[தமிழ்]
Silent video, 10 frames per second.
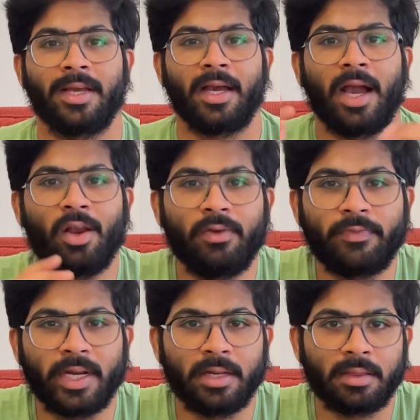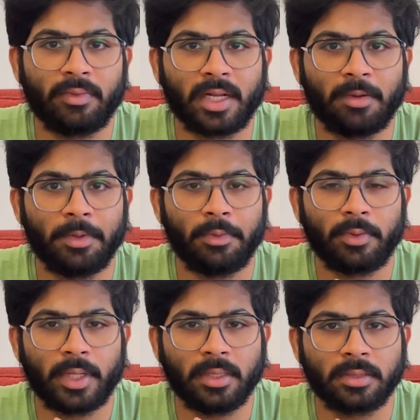ஹலோ ஃப்ரெண்ட்ஸ் வெல்கம் எவ்ரி
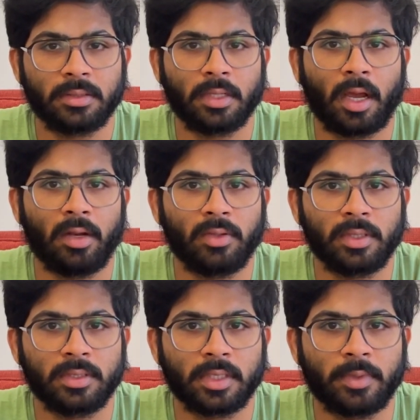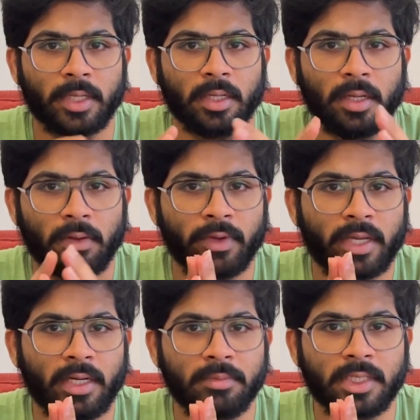ஒன் நான் உங்கள் சபரி
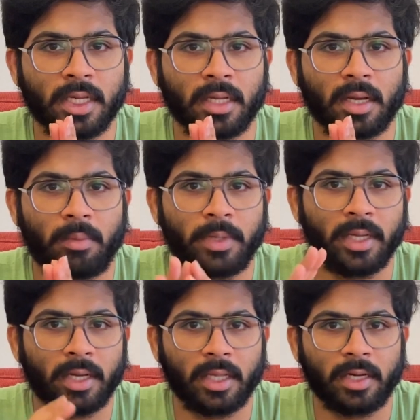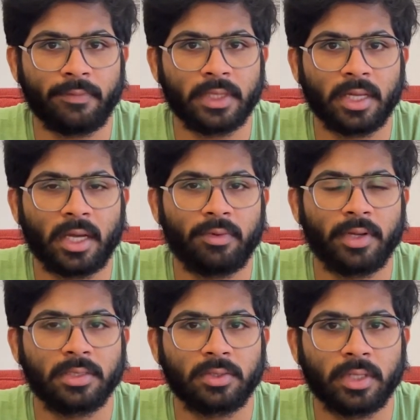விக்ரம் சிங் அப்படிங்கிற இருபத்தி ஆறு
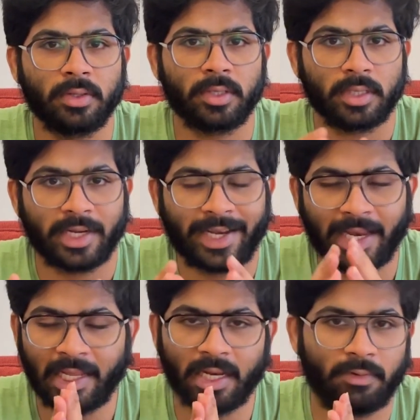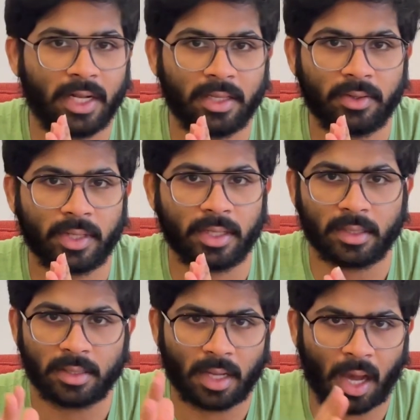வயசுடையவர் டெல்லியில் வாழ்ந்துட்டு வர்றாரு
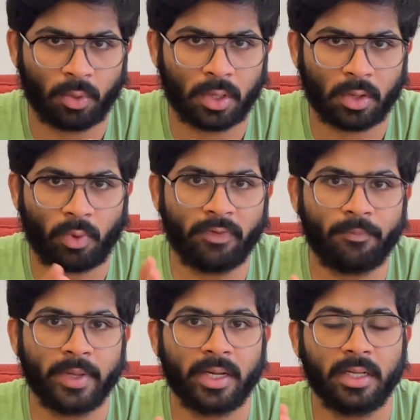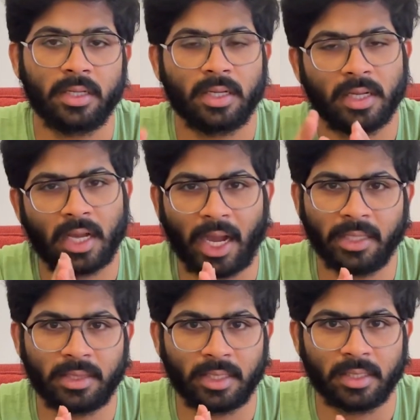அவரோட ஒய்ஃப் பேர்
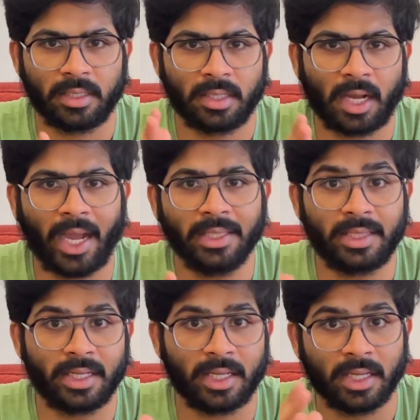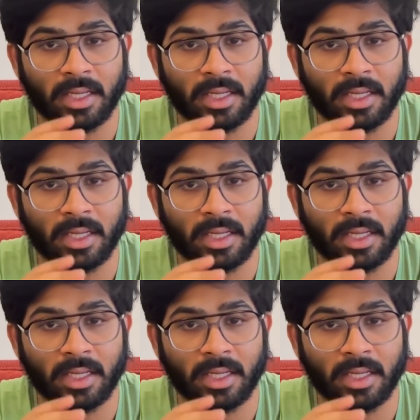காயத்ரி காயத்ரிக்கு